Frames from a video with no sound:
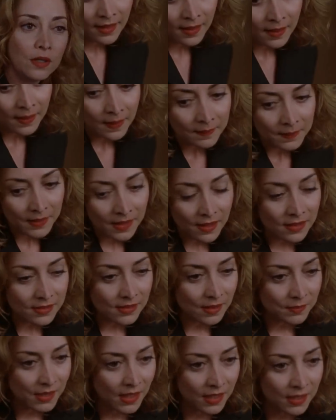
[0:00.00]
कैथियो और
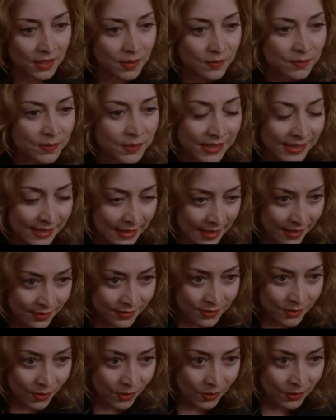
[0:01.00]
बाओ के बीच में
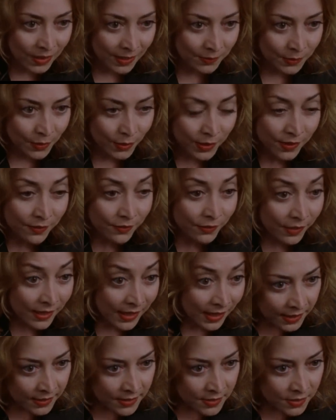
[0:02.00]
रिलेशनशिप है तो इस
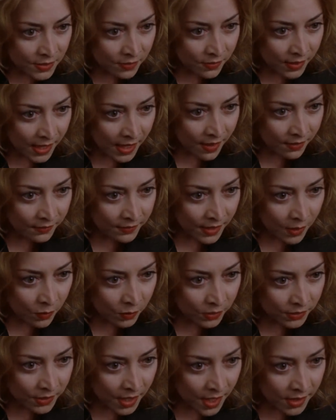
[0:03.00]
वजह से उसकी कोई भी
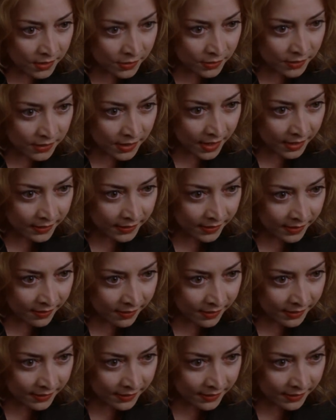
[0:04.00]
बात वो मानने के लिए रेडी